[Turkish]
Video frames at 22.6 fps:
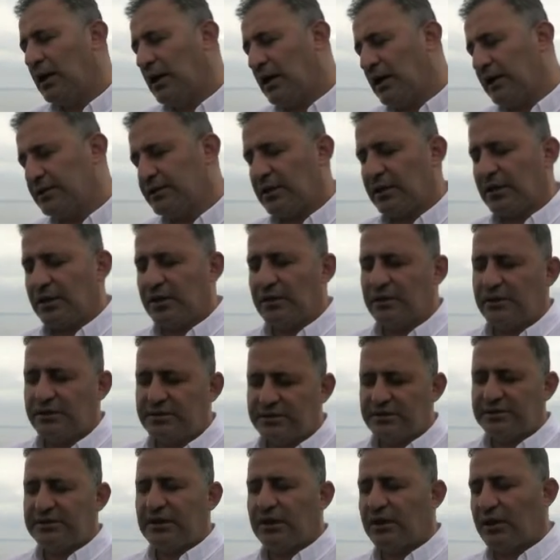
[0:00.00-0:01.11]
ada
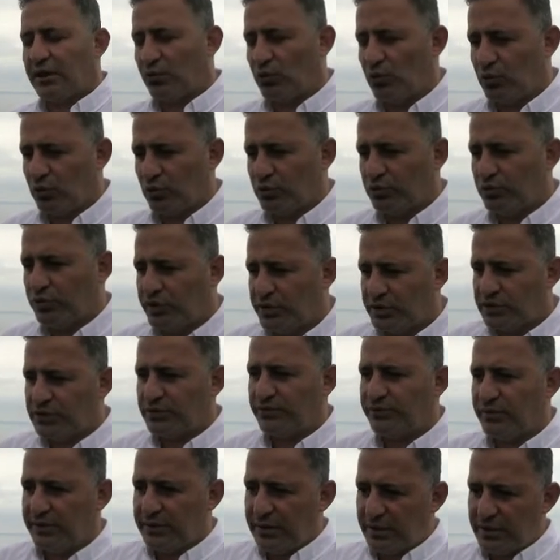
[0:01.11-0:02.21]
sit alanı olduğu
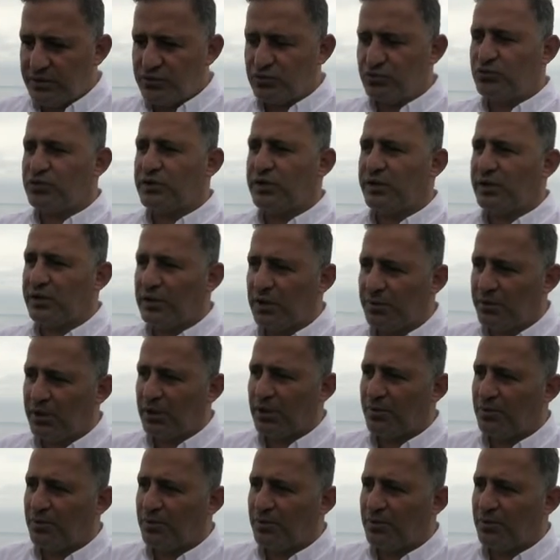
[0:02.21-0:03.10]
için ve denizin üzerinde bir